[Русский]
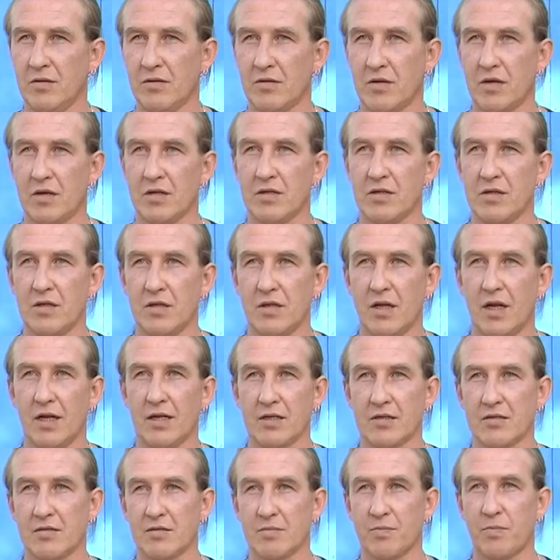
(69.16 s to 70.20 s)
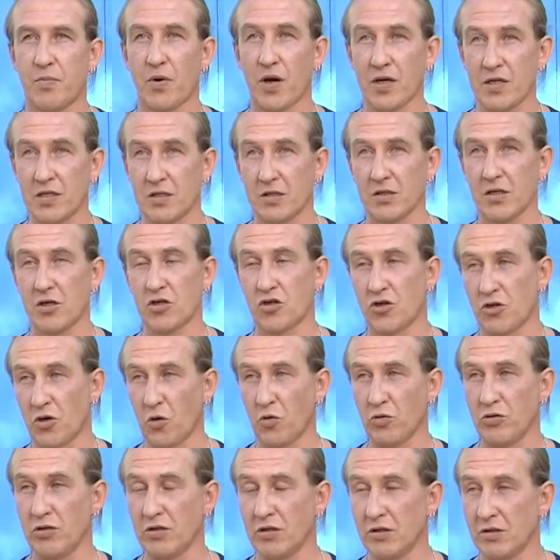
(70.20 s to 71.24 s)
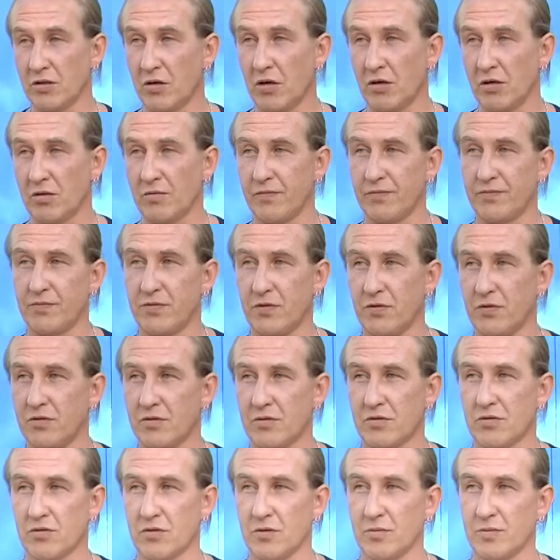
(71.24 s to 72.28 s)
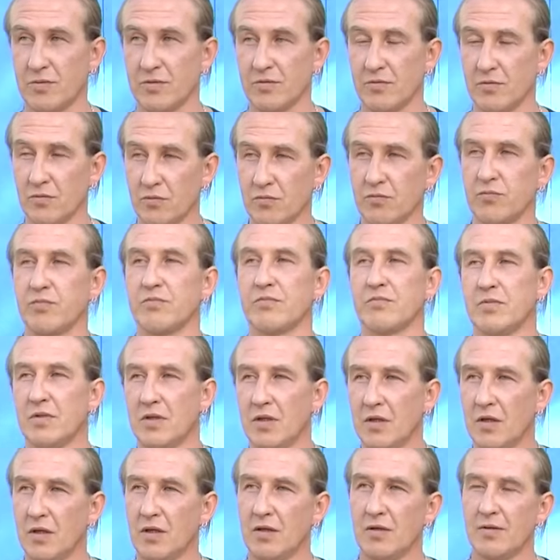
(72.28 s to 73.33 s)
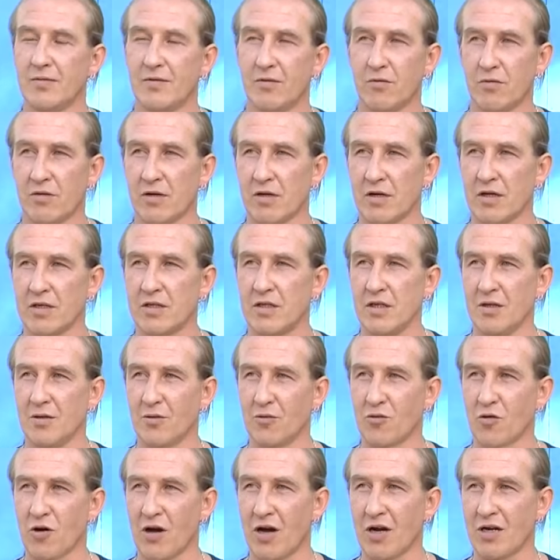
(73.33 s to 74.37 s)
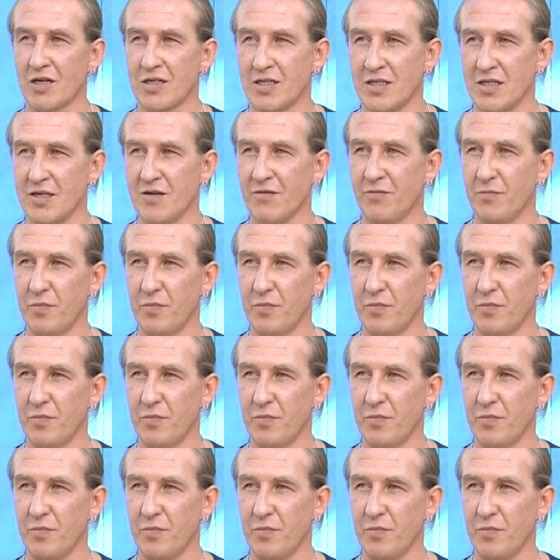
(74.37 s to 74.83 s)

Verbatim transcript: День России для нас – это праздник нашей Родины, как все это, чтобы ну, а Россия, ура, Россия